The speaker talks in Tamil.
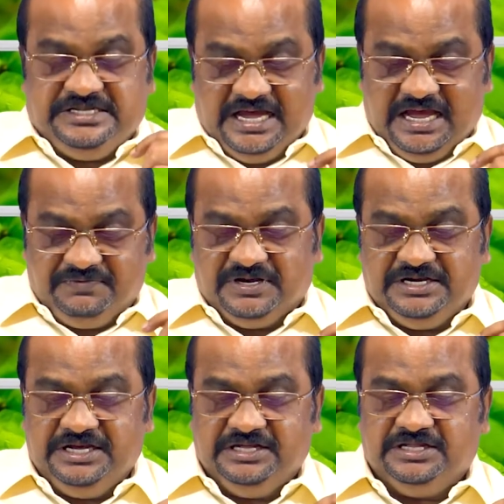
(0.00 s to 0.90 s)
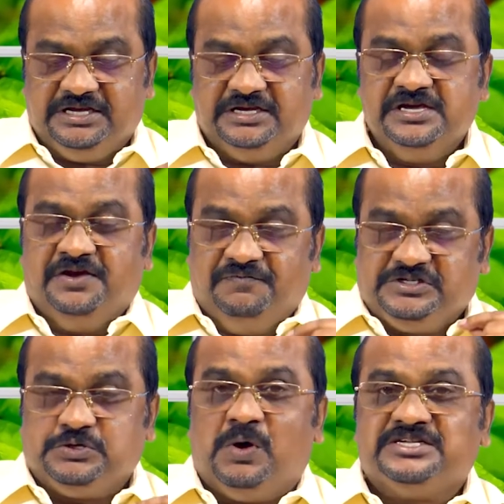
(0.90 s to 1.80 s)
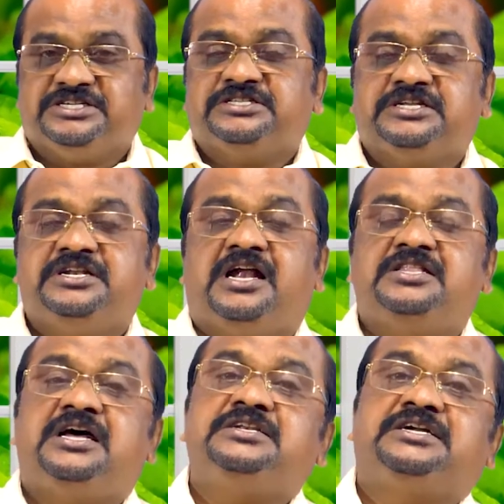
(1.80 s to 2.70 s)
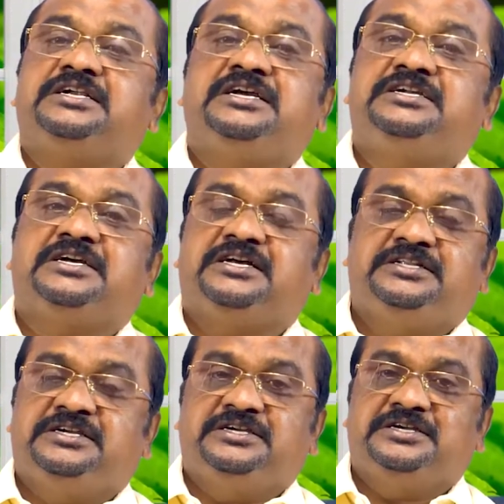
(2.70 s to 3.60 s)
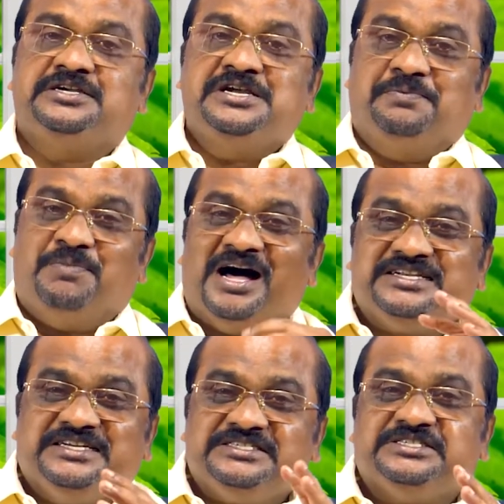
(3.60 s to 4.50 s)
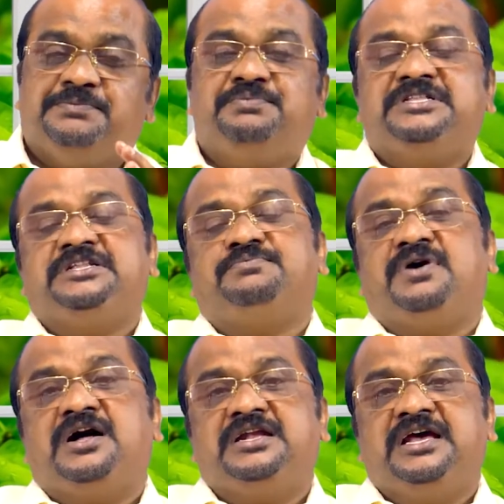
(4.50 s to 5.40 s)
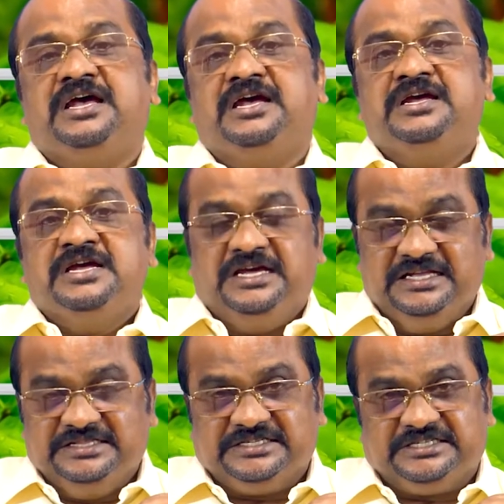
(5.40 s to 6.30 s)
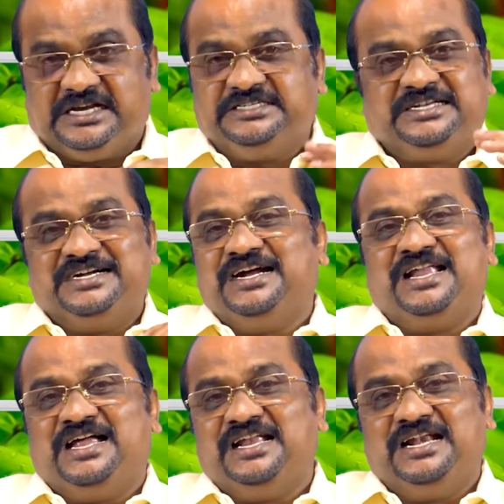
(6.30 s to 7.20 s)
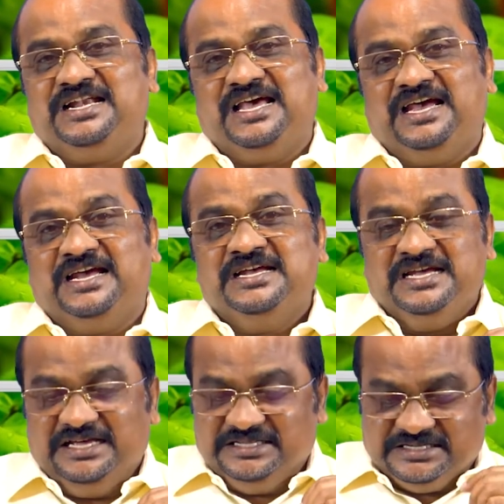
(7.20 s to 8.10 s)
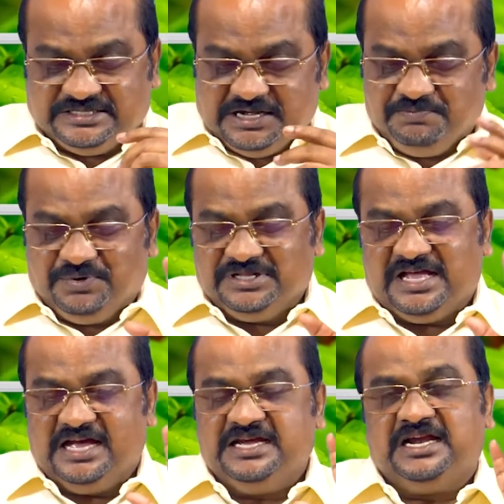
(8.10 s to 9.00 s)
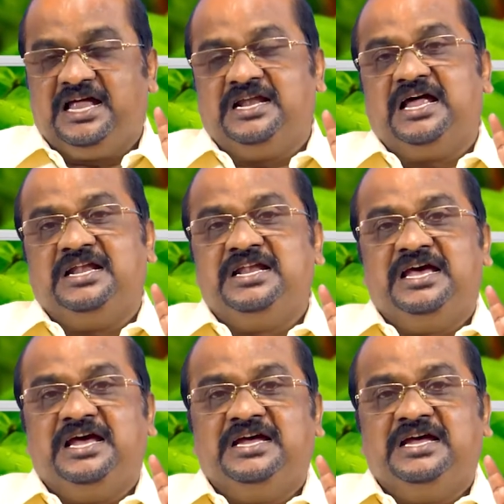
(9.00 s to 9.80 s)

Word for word: தேவ நீதி விசுவாசத்தினால் தான் கிடைக்கிறது மார்க்க சம்பந்தமான இந்த சட்டங்களால் அல்ல இந்த சம்பிரதாயங்களால் அல்ல